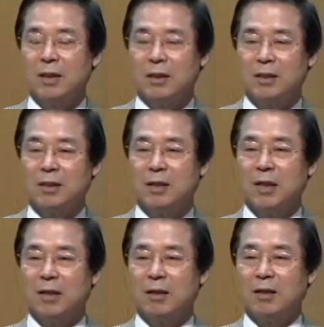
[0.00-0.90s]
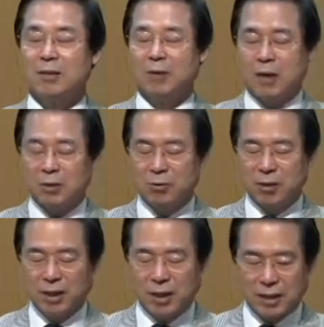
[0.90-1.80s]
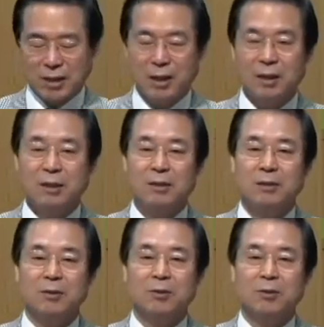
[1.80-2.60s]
이스라엘 왕 중에 가장